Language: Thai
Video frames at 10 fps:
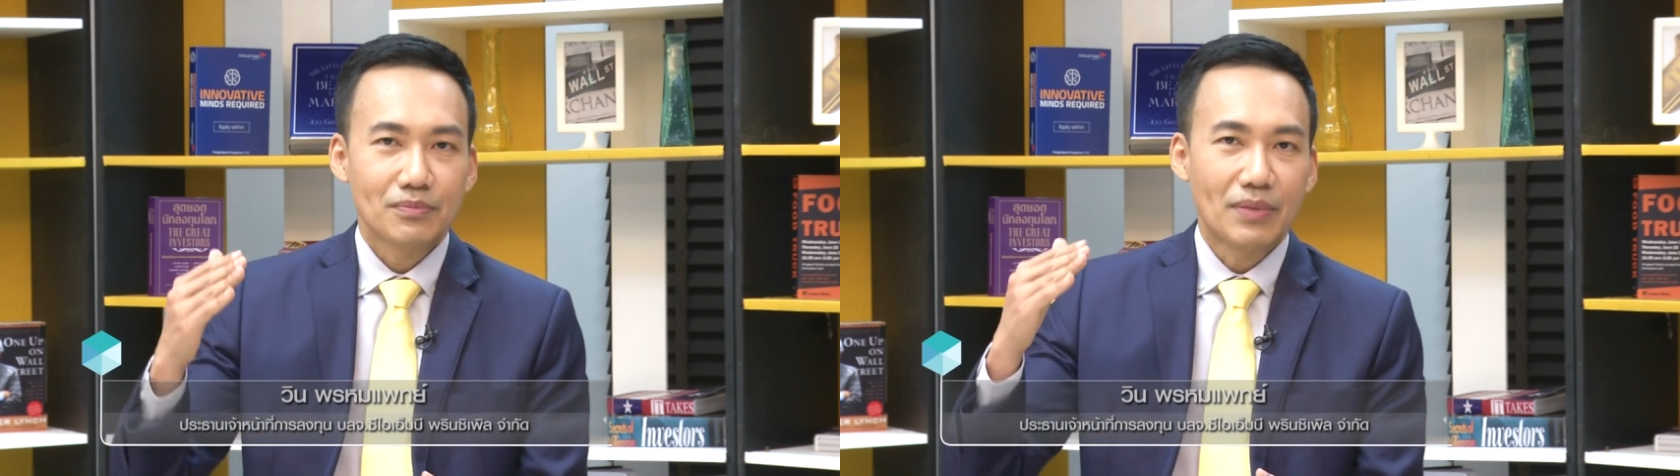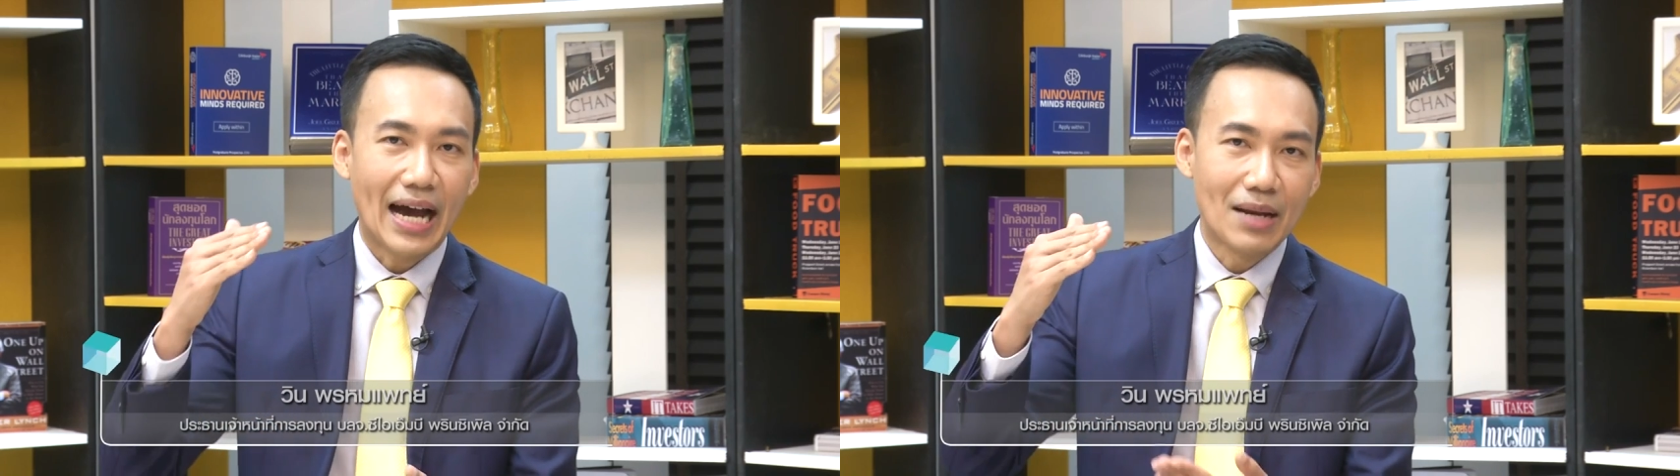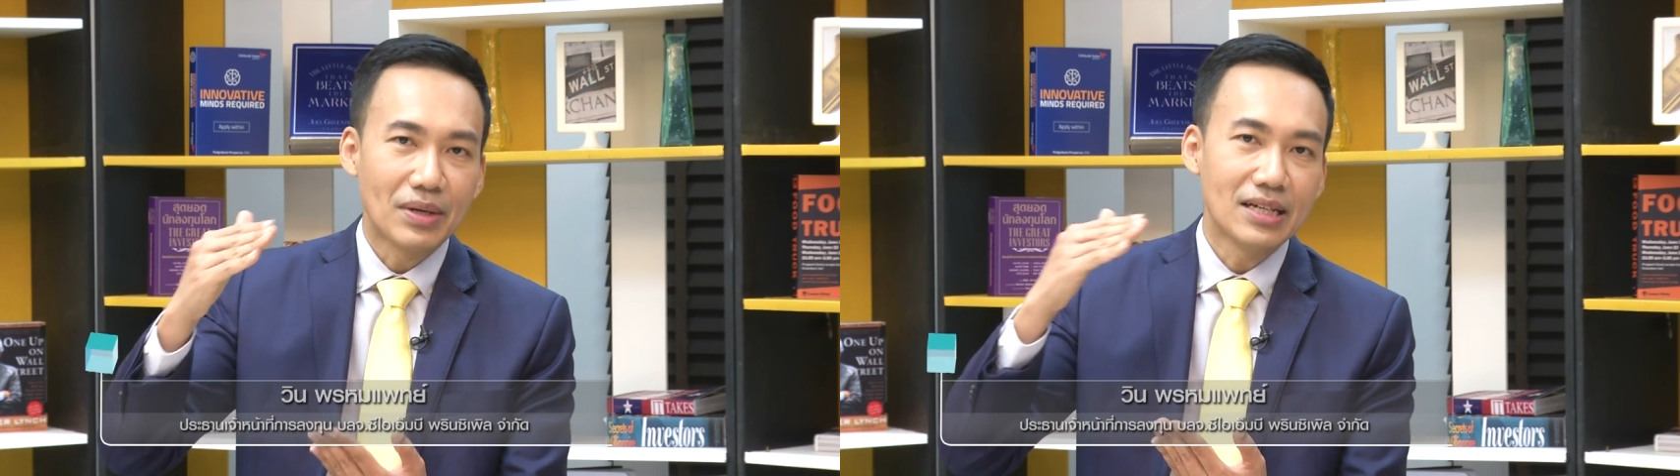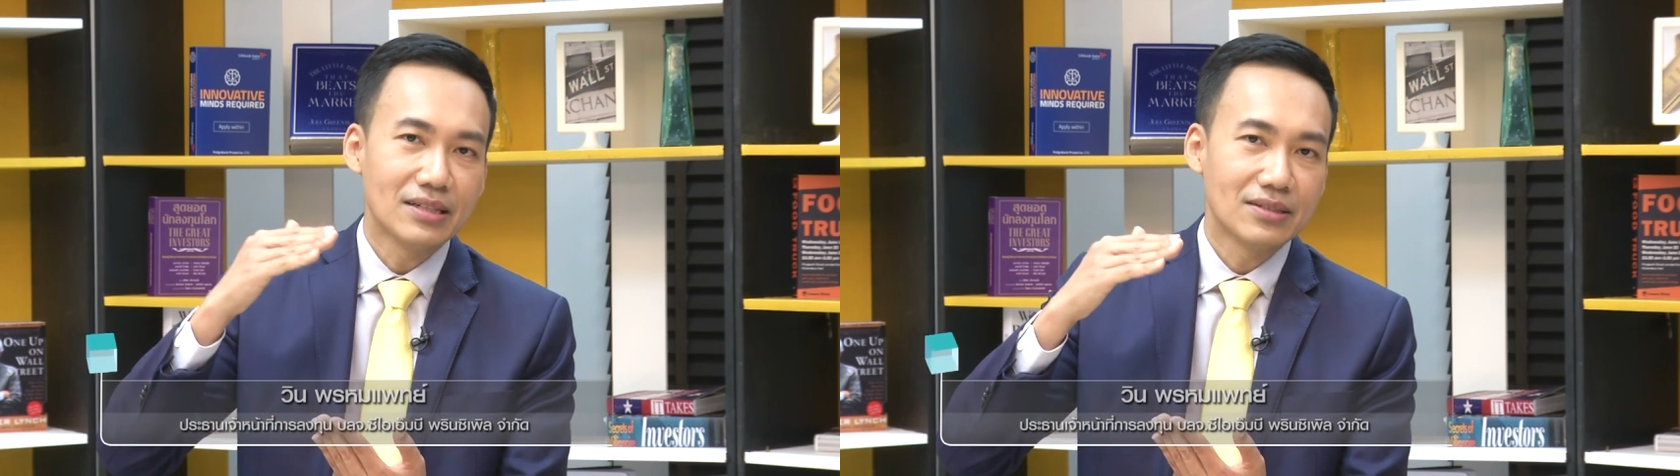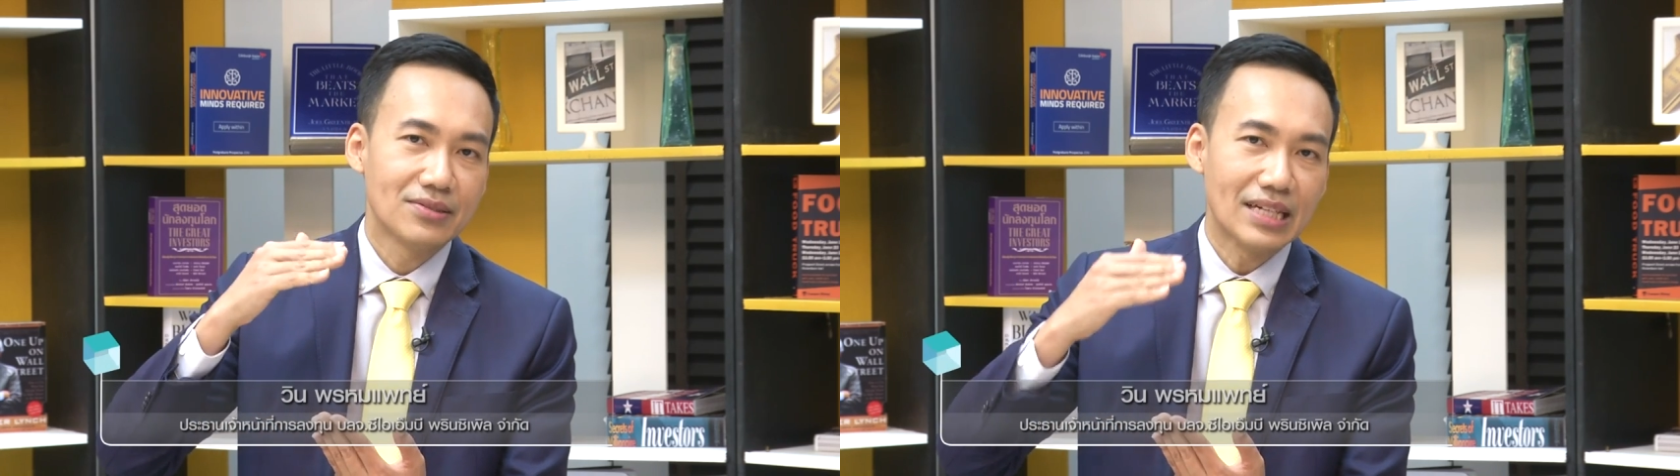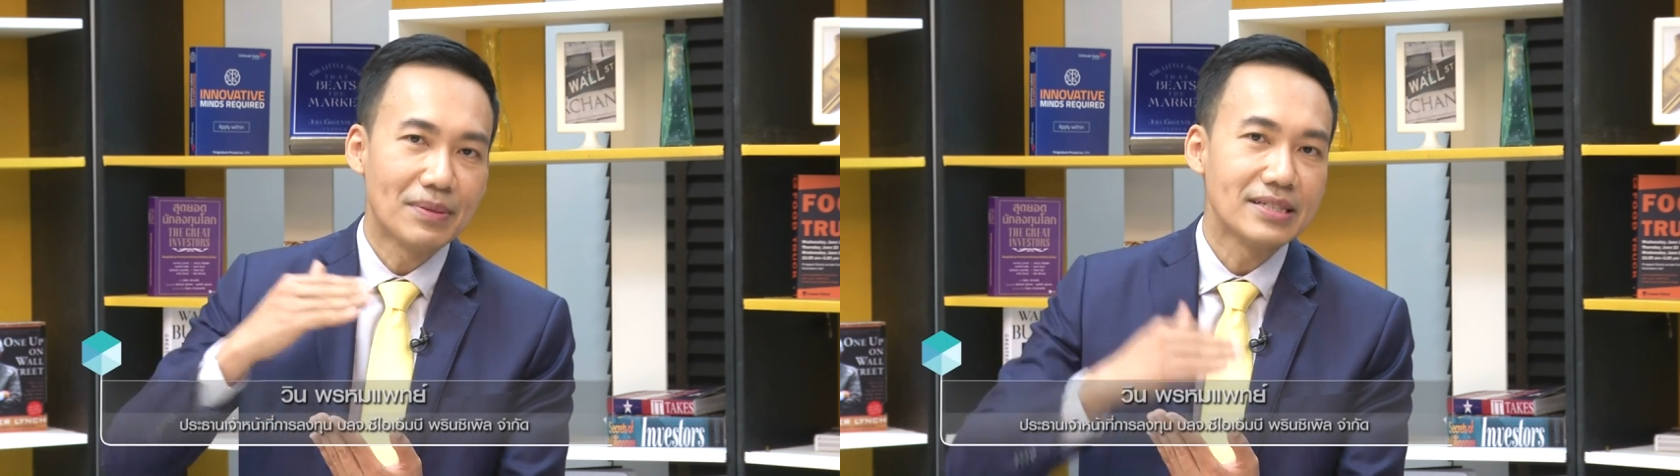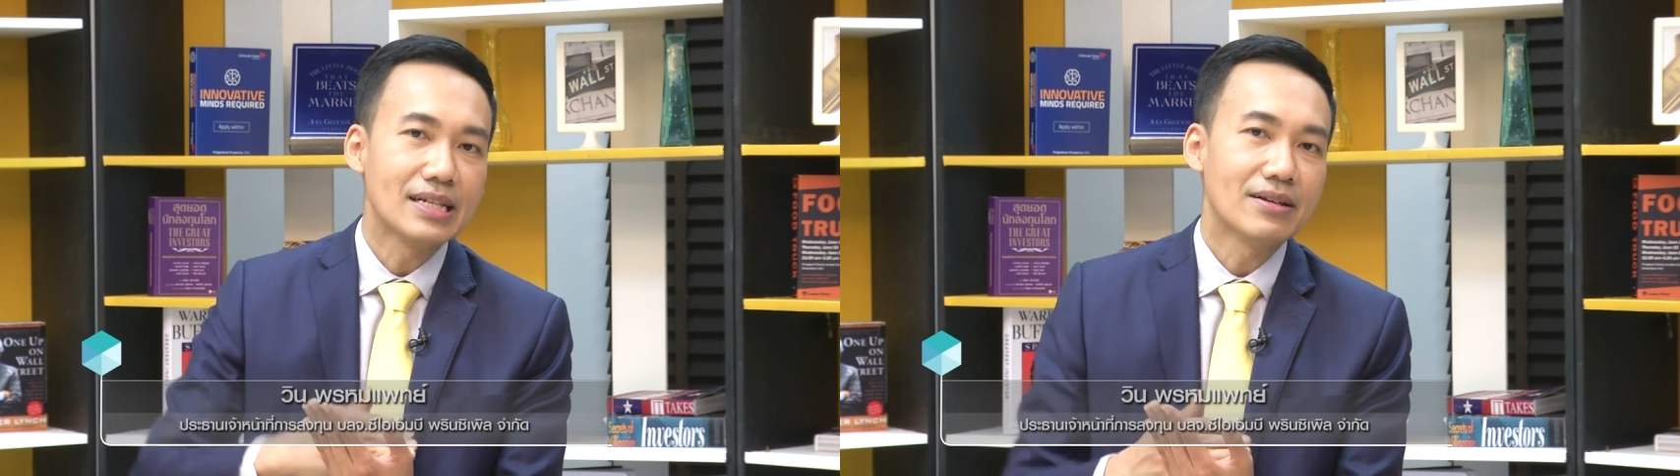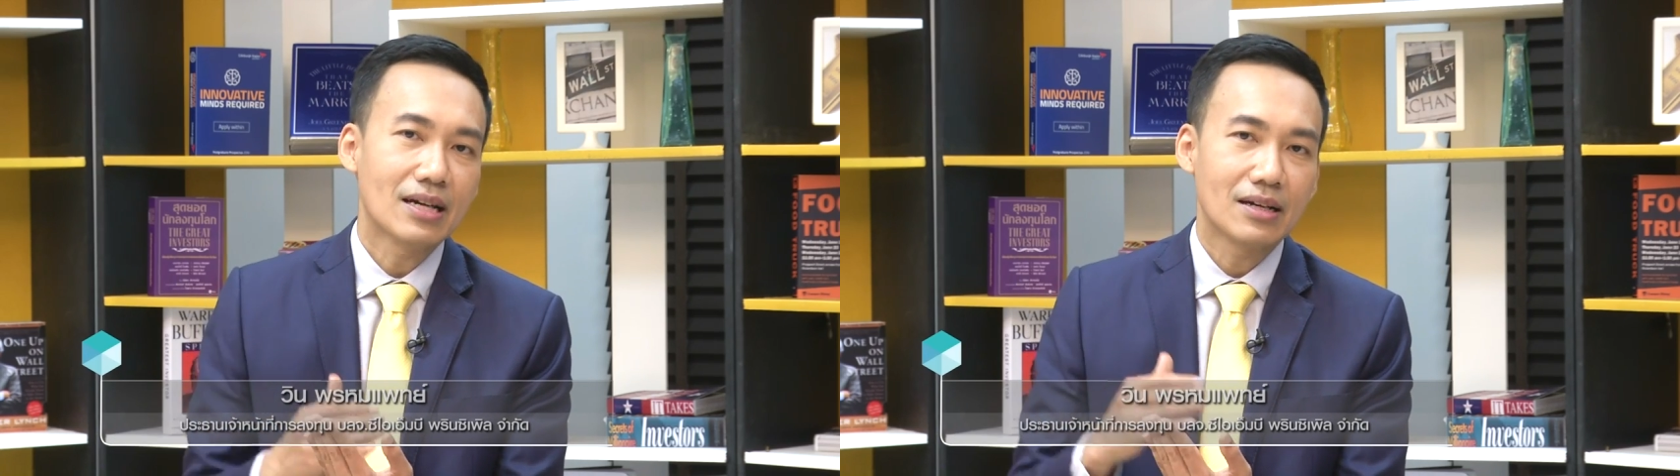ผ่านไป 4 บัญชี
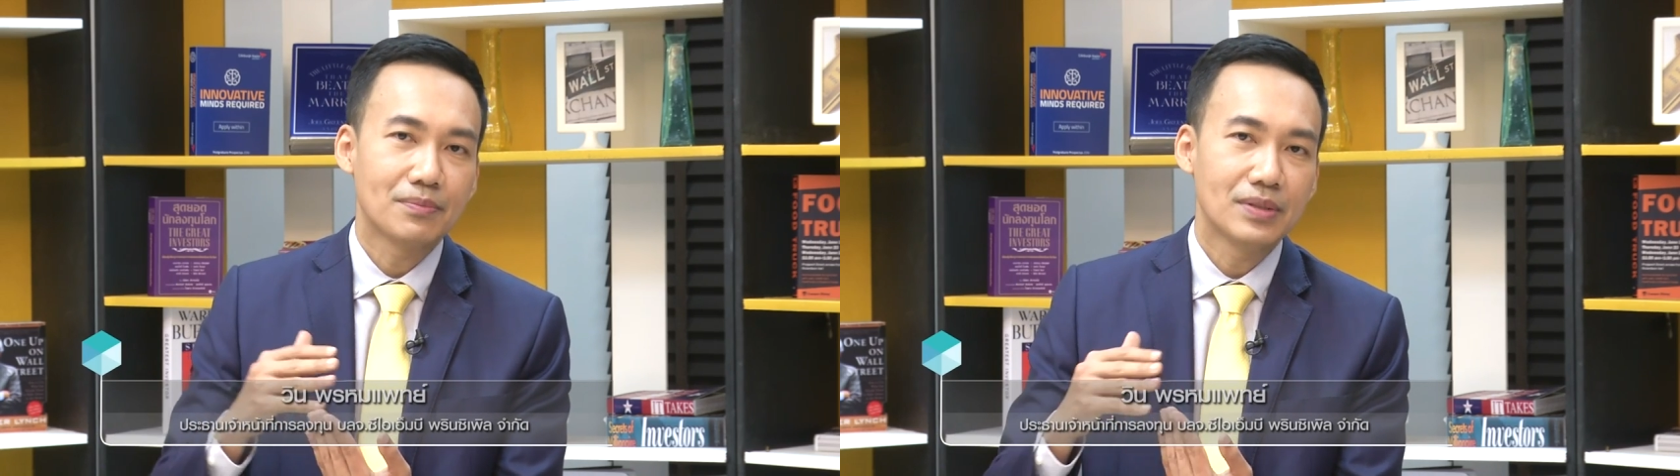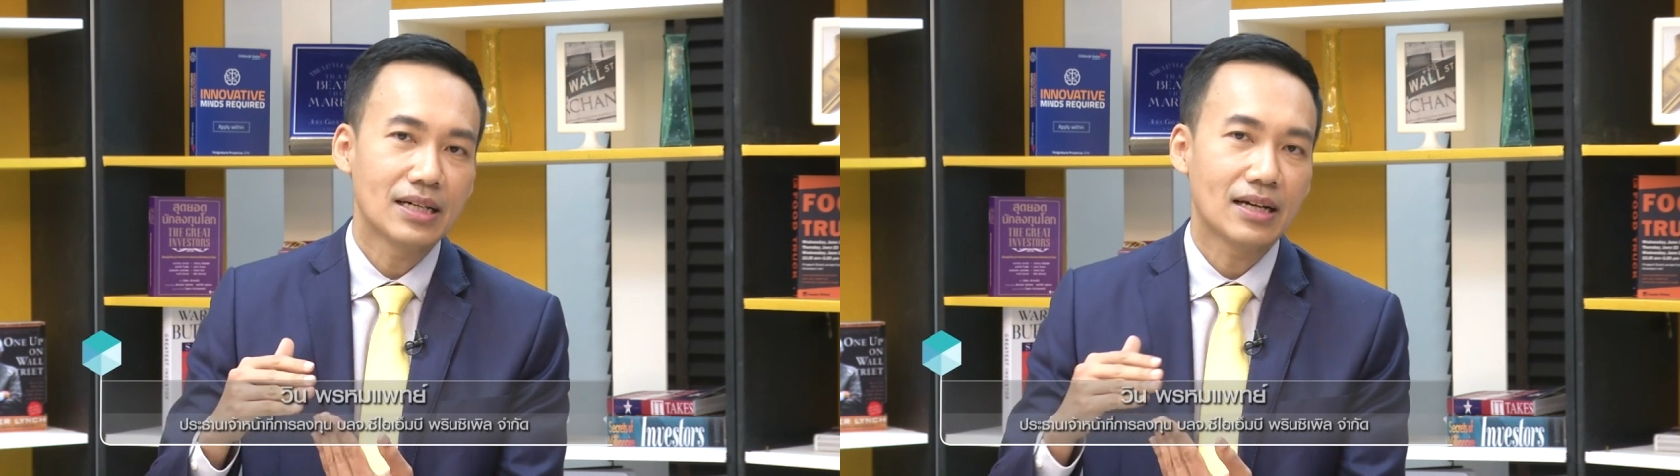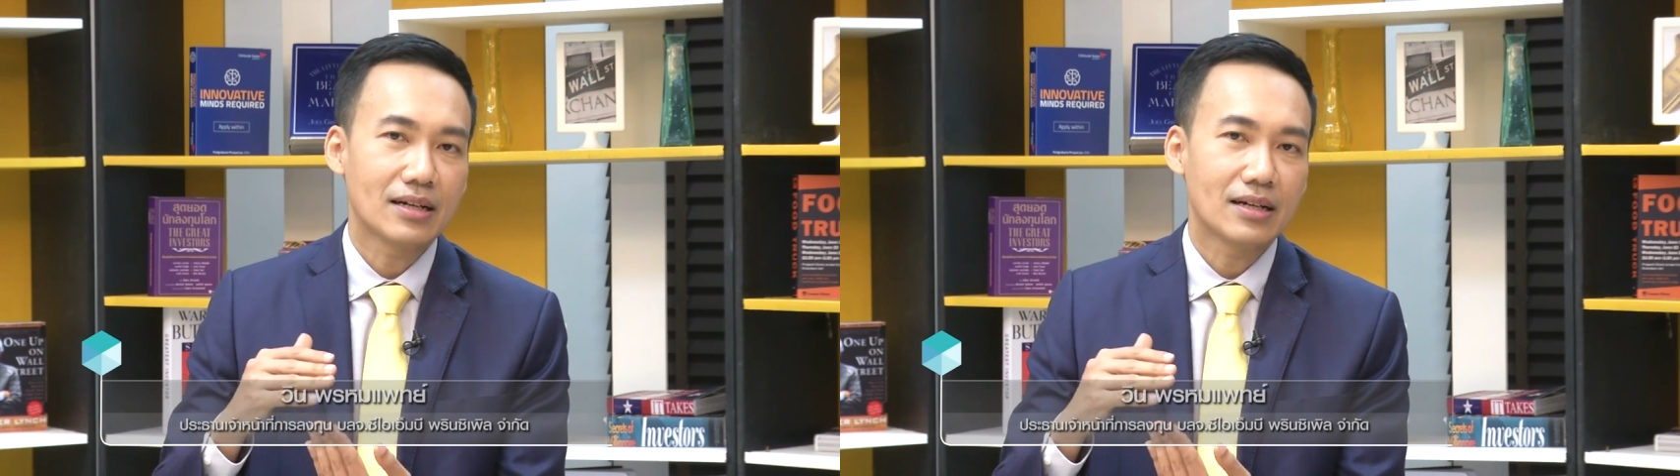เนี่ยเพื่อ